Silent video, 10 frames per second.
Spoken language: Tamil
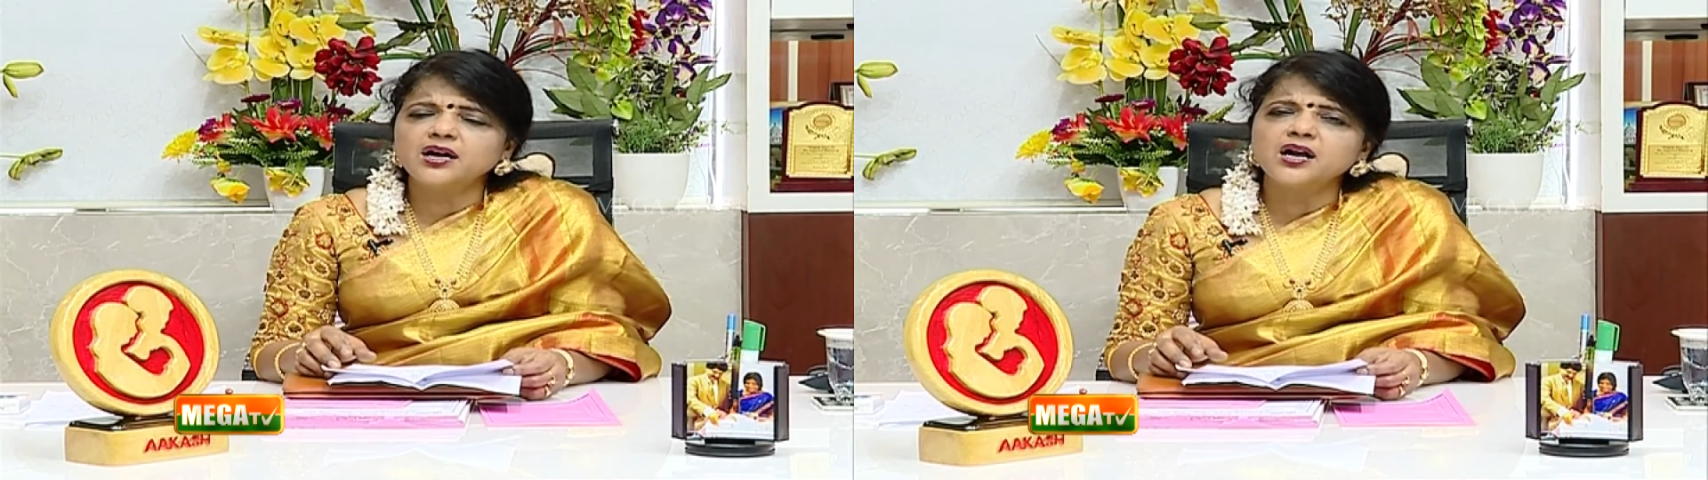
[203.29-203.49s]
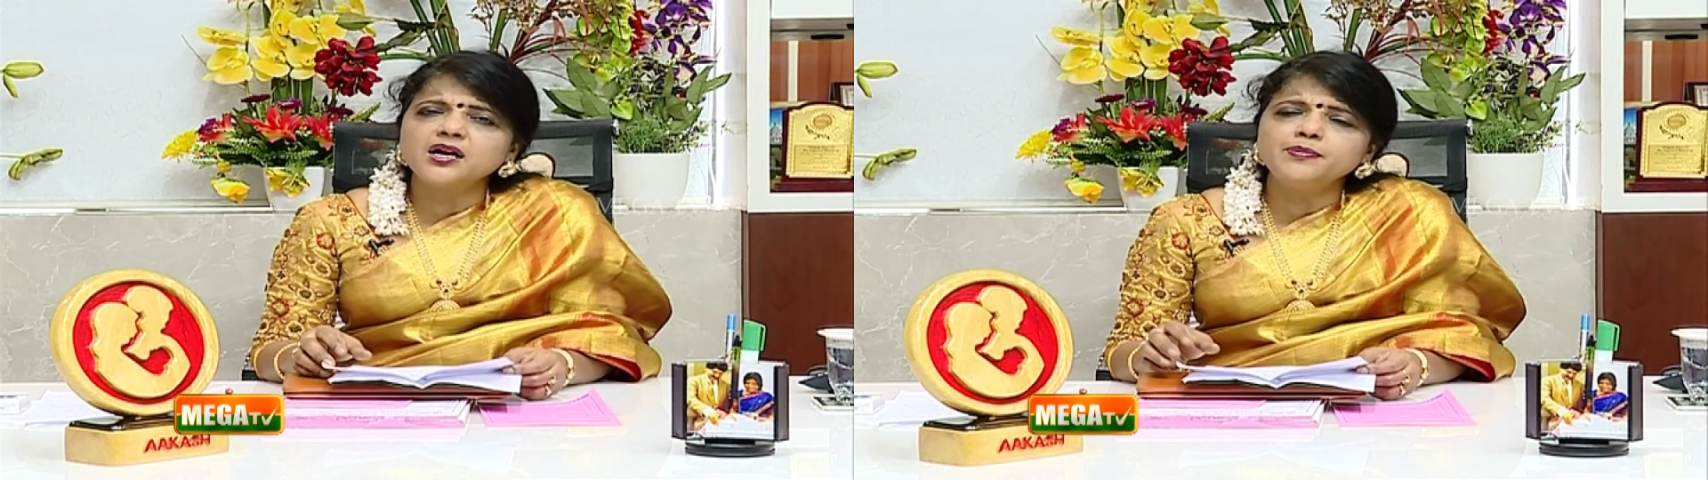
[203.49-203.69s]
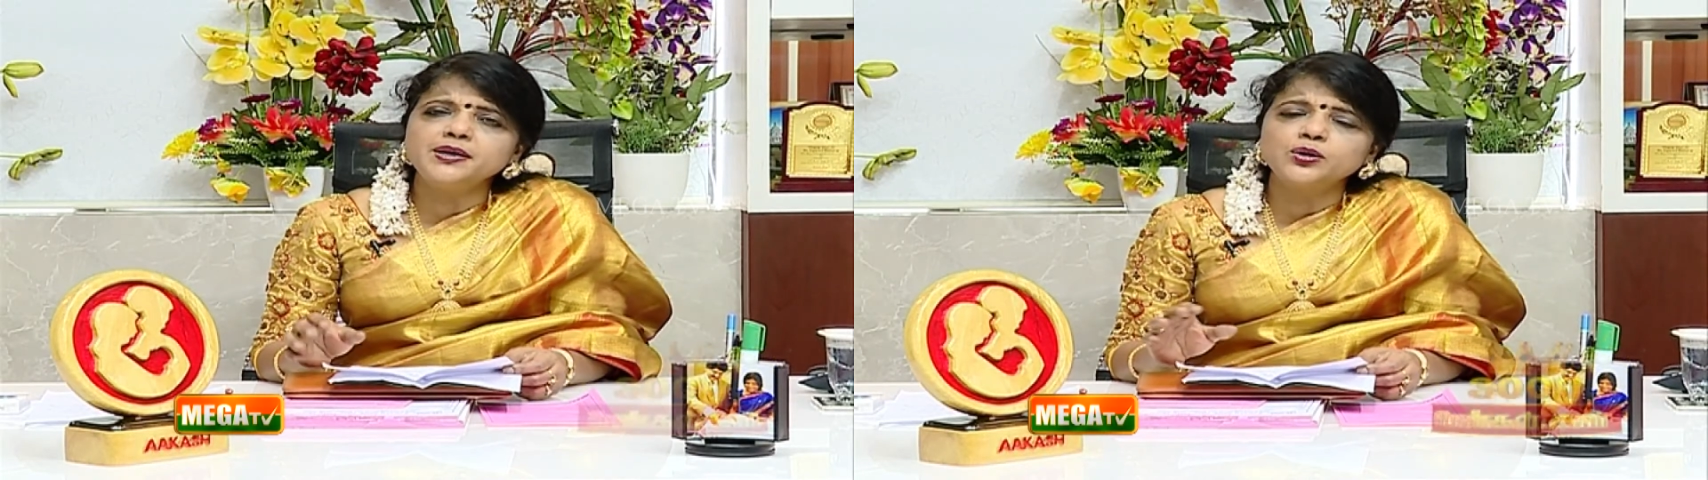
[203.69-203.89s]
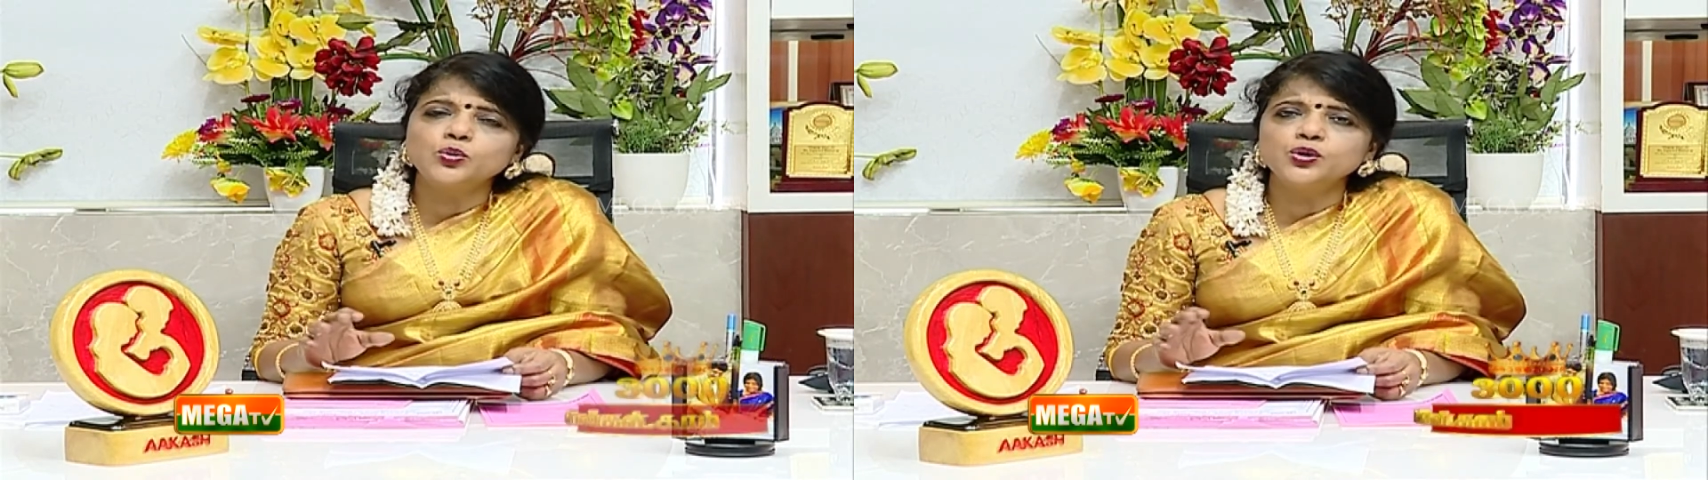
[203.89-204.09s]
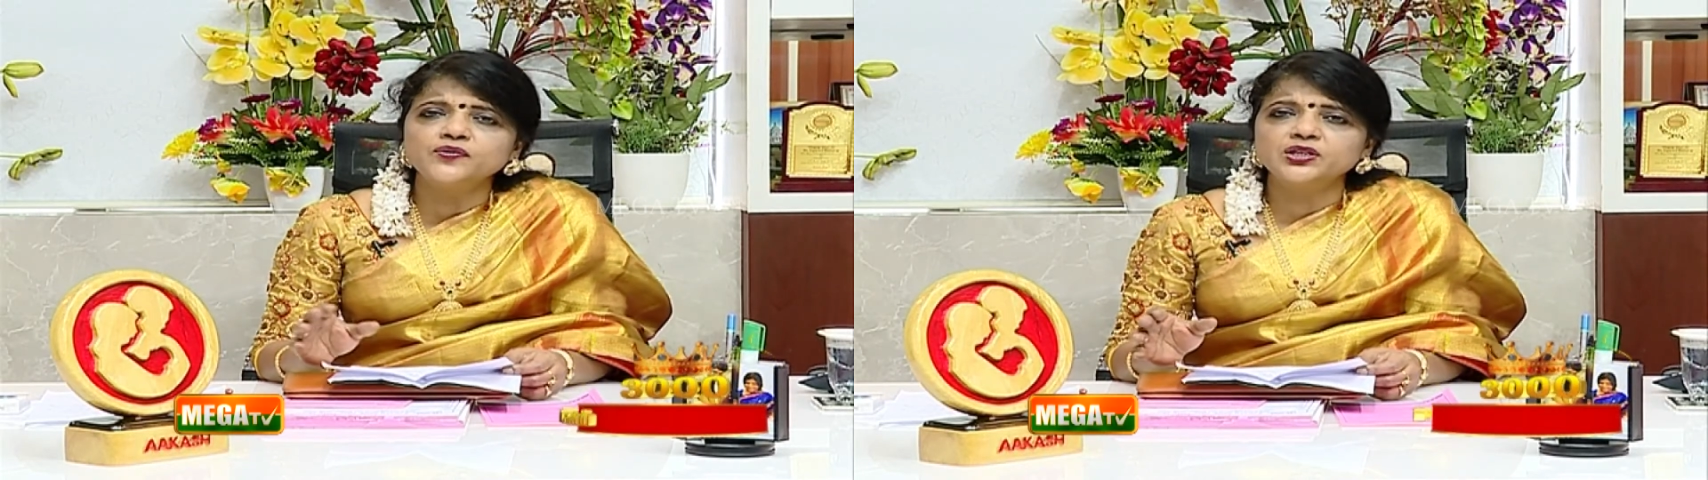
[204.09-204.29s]
ஹார்ட் பீட்
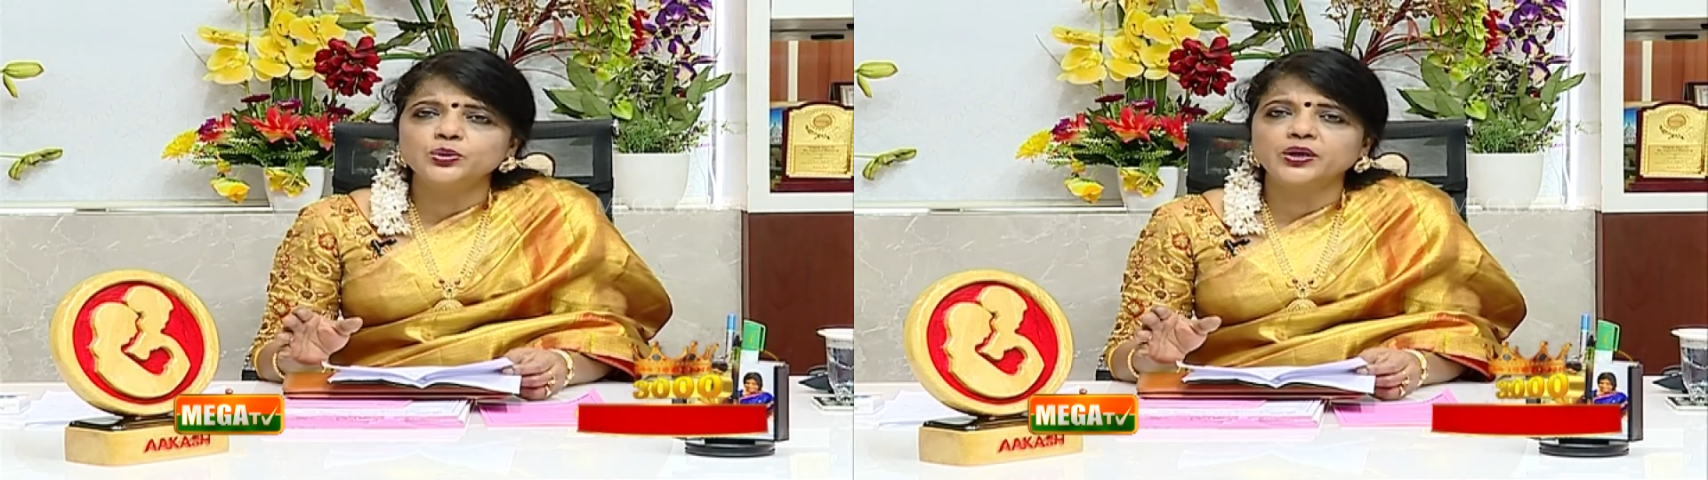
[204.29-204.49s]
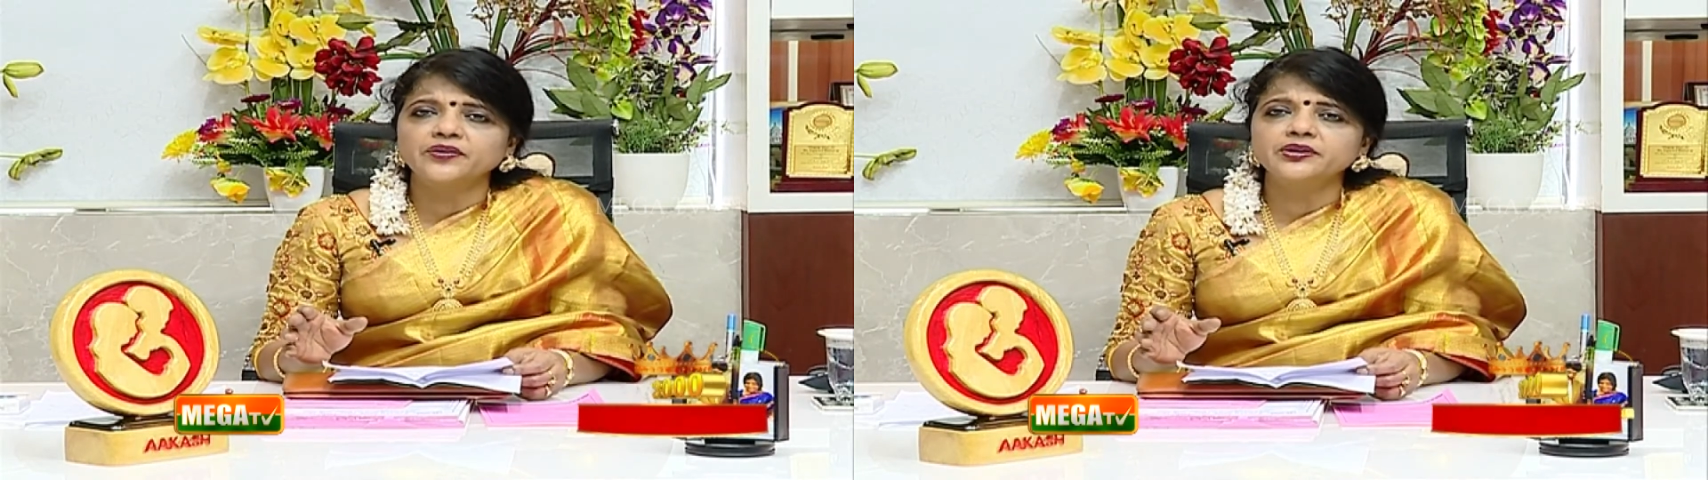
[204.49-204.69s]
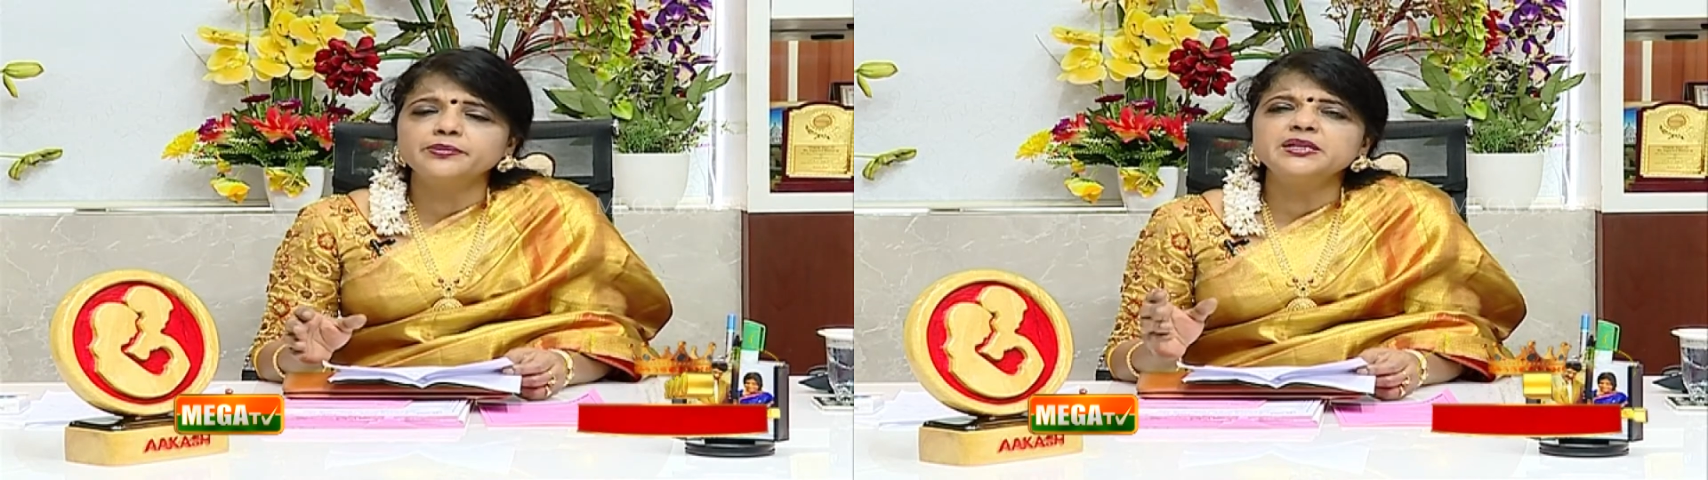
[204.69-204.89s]
கூடுவது குறைவது